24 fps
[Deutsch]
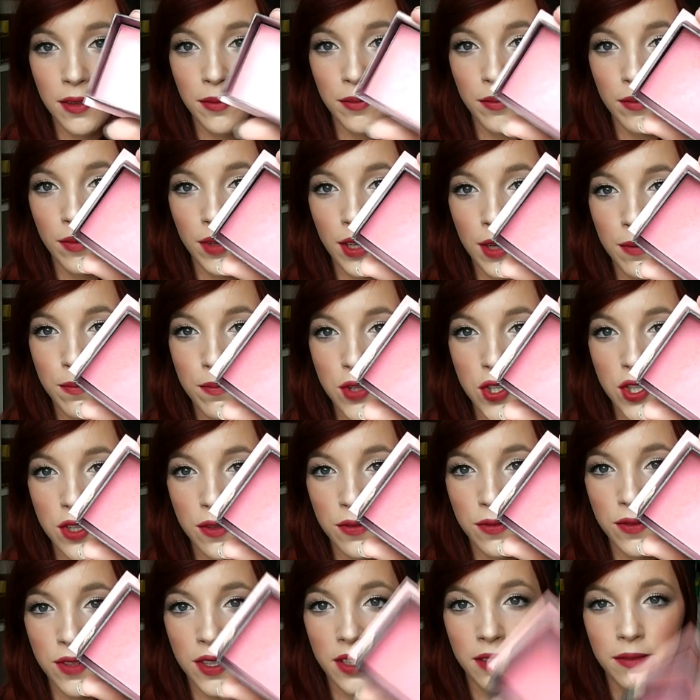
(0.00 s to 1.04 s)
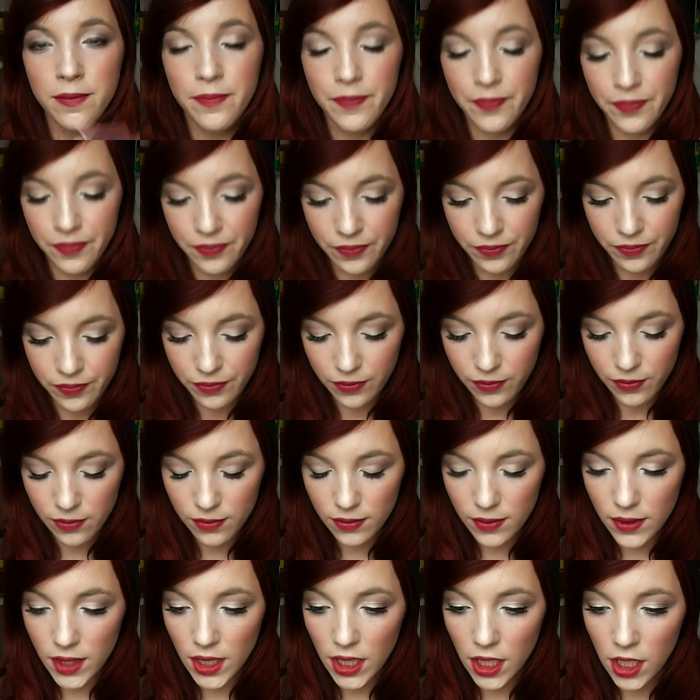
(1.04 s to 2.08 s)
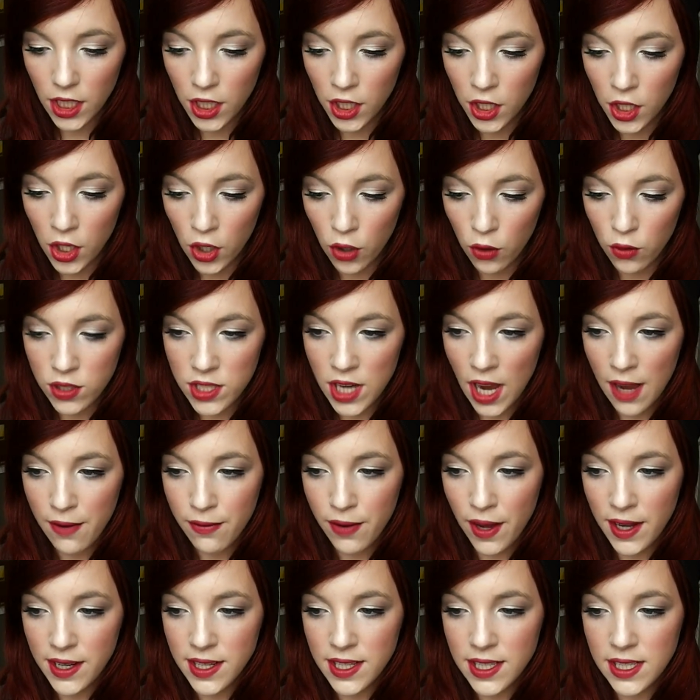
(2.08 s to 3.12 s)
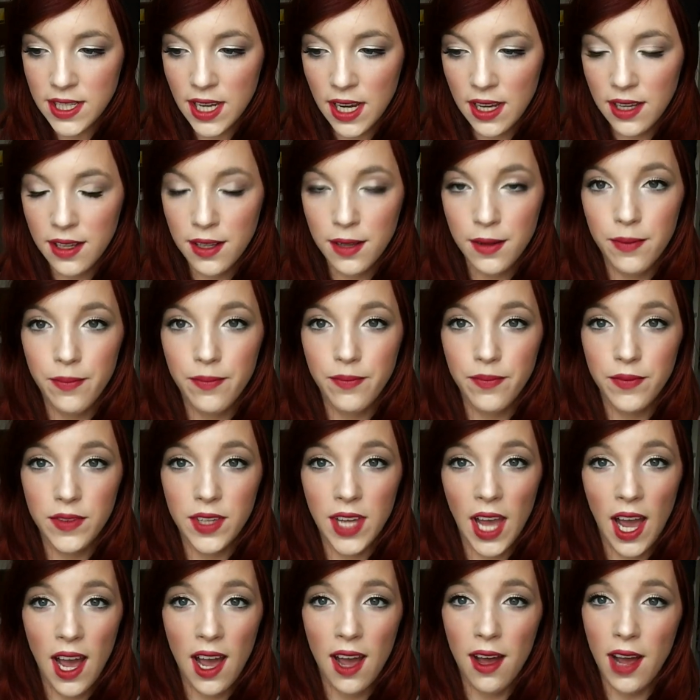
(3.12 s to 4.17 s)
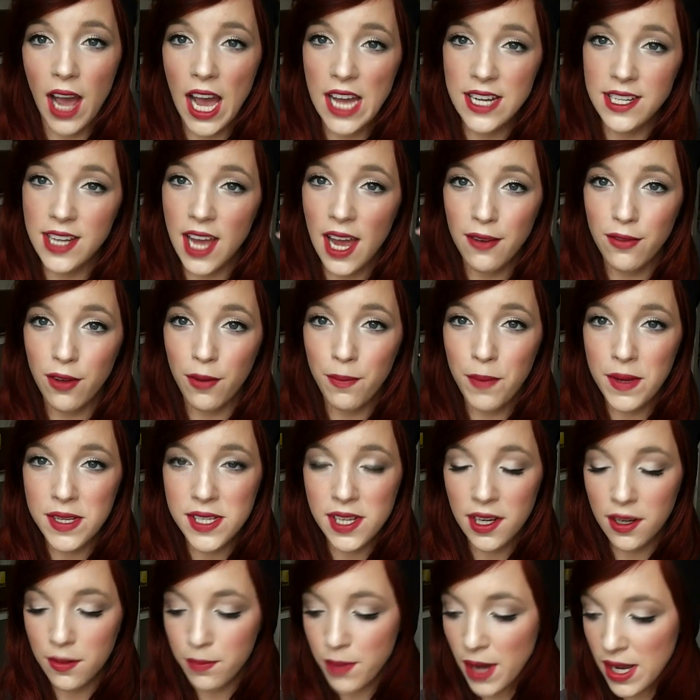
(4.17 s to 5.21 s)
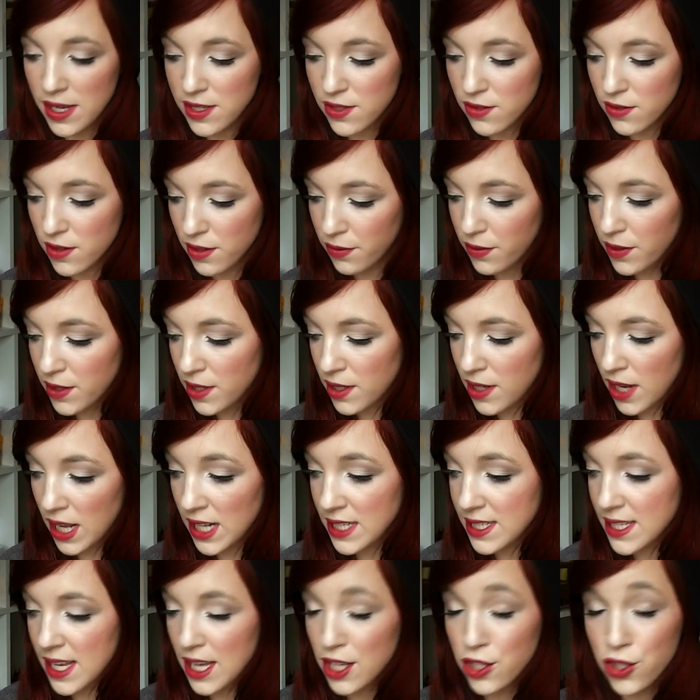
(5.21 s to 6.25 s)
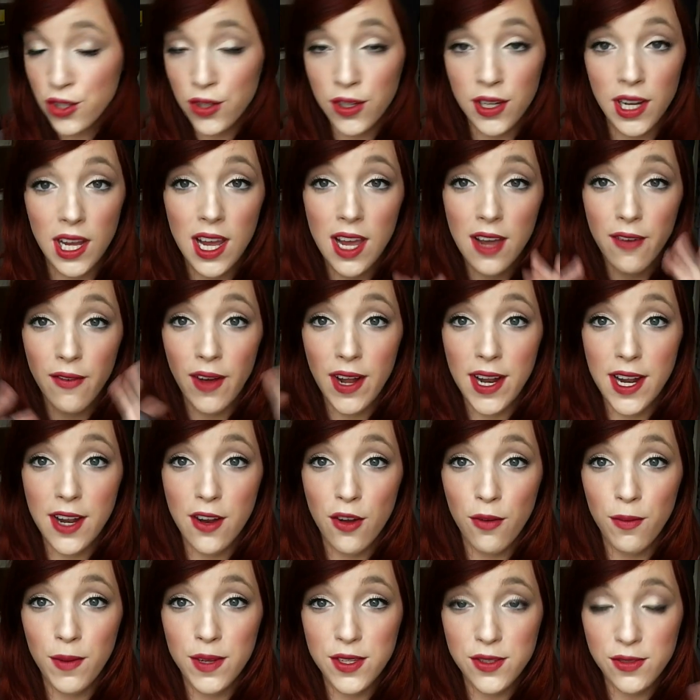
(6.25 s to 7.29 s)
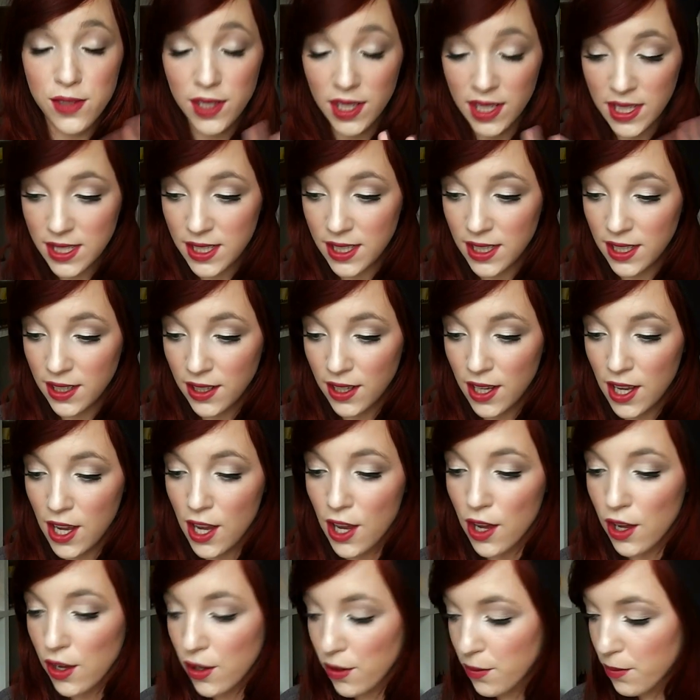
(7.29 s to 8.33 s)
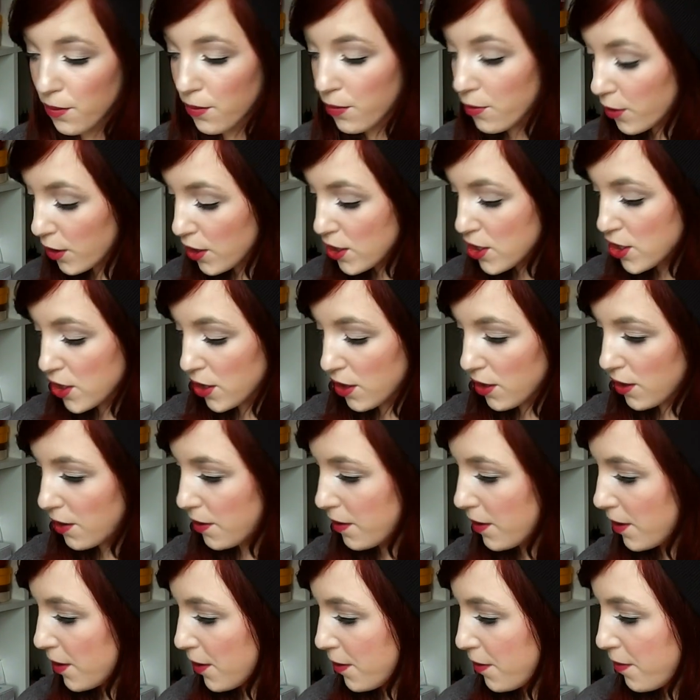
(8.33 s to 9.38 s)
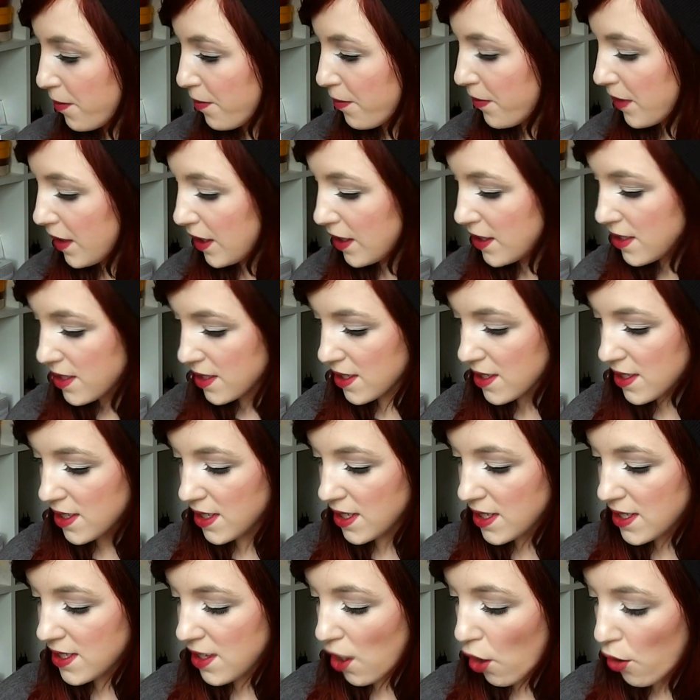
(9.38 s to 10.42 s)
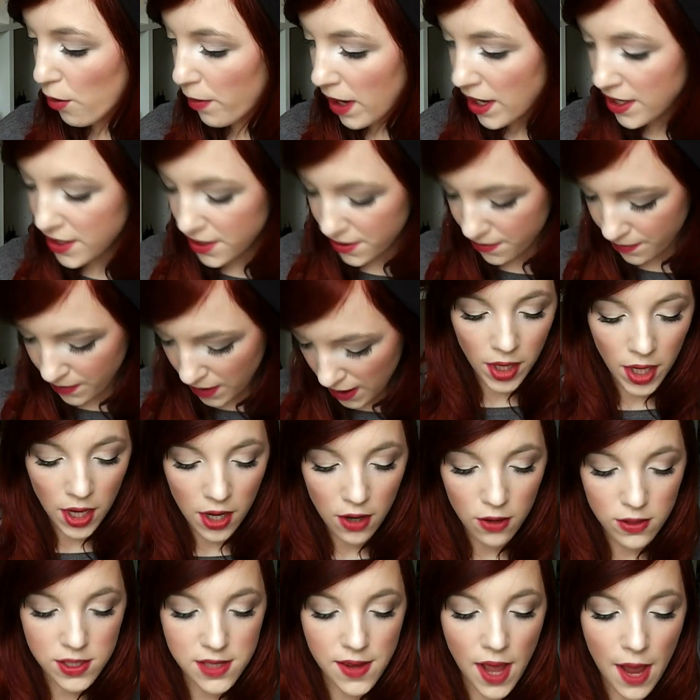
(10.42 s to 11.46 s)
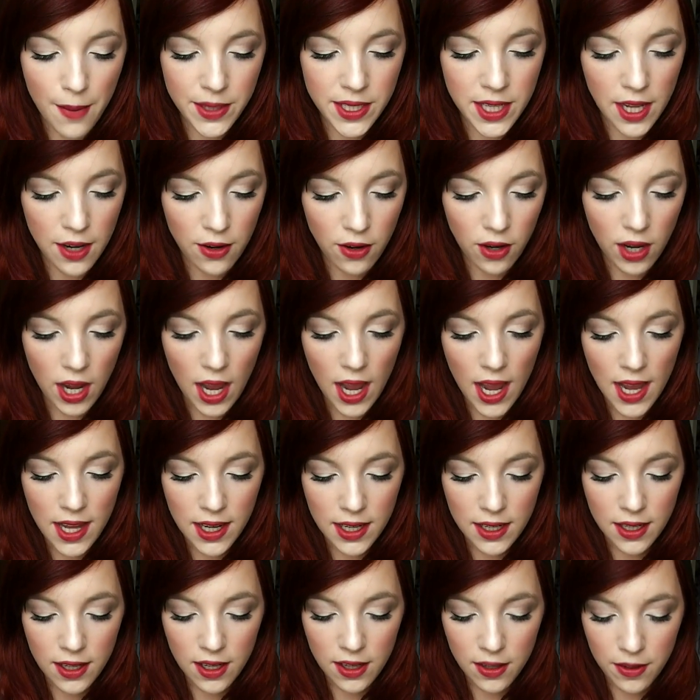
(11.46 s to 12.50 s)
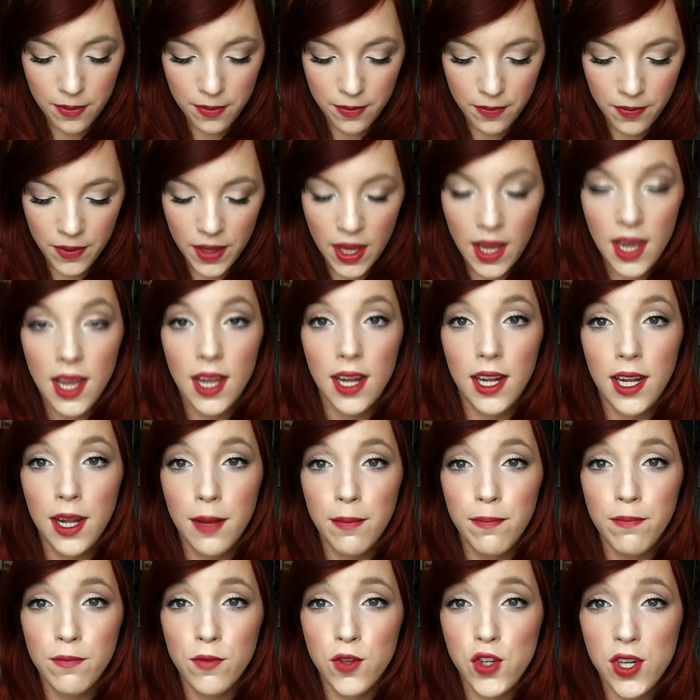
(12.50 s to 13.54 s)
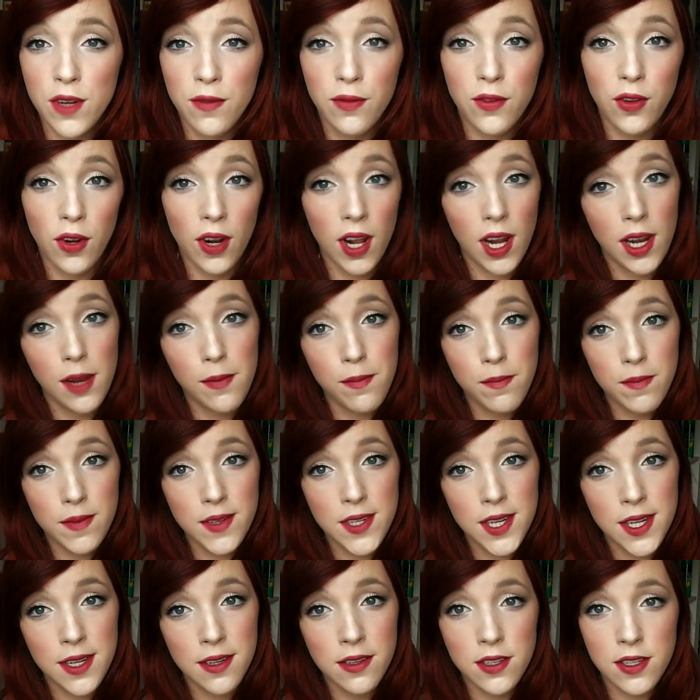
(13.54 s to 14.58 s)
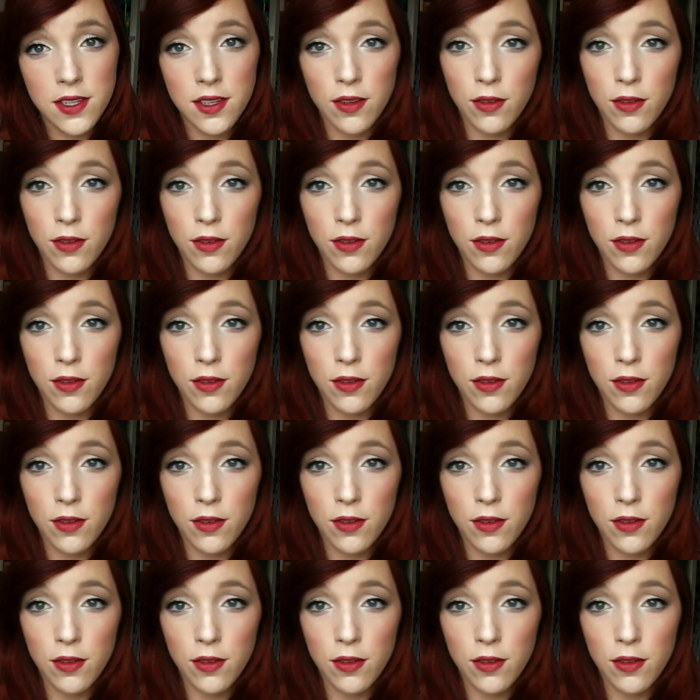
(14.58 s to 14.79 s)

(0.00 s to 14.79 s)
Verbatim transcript: ähm, Lippenstifte. Und da fand ich, äh, ja, hat er einfach besser gepasst. Und ich finde ihn halt sehr schön, weil er nochmal so eine richtige ähm, Frische ähm, ins Gesicht zaubert. Und zwar habe ich da noch einen ähm, Lippenstift oder Lippentint